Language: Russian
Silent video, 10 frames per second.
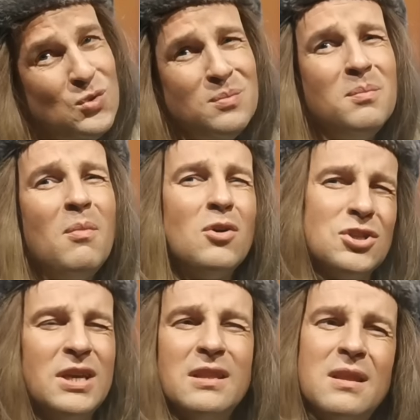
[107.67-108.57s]
Ну,
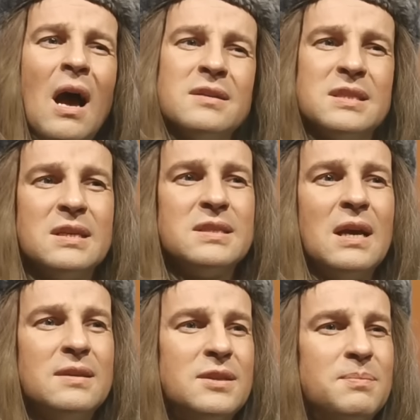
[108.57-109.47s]
можно и так
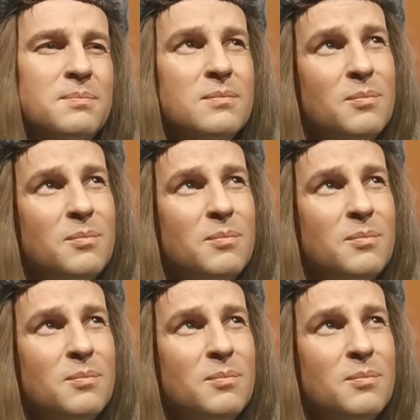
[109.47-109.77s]
сказать.